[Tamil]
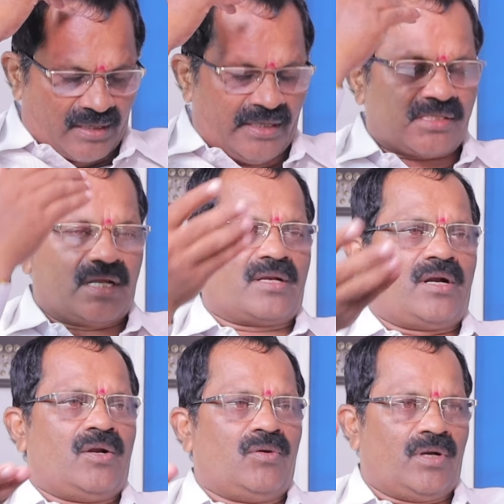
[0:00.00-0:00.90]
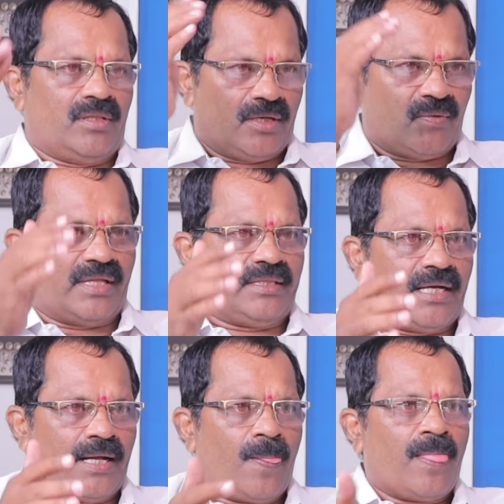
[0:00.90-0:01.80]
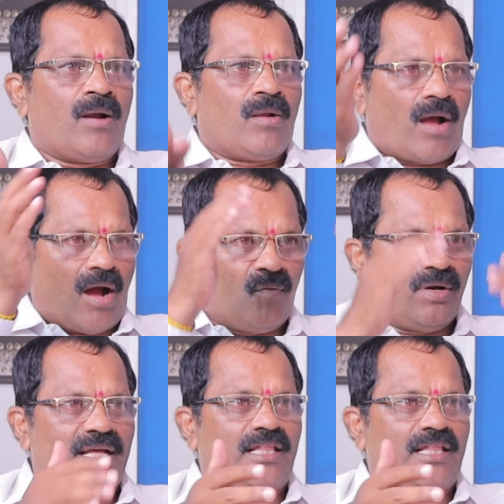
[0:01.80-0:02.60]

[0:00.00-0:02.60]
நேஷனல் கிராடு ஒரு நிறுவனத்தை அவங்களே